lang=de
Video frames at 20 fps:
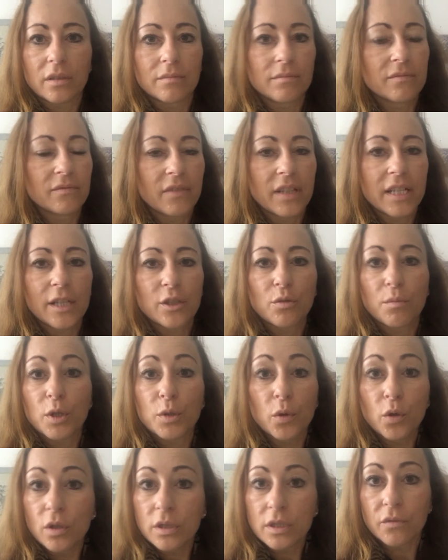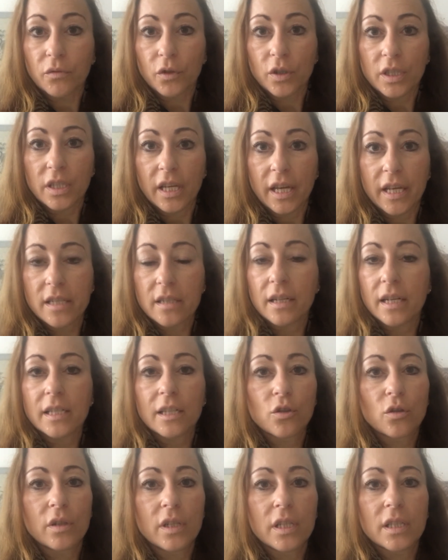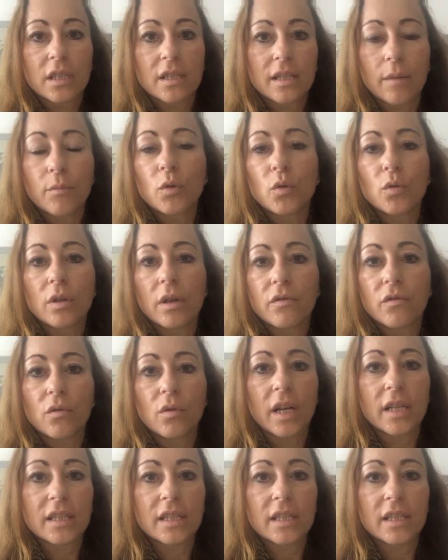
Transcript: Äh, wenn ihr zum Beispiel Hülsenfrüchte esst, seid ihr schon insgesamt gut davor.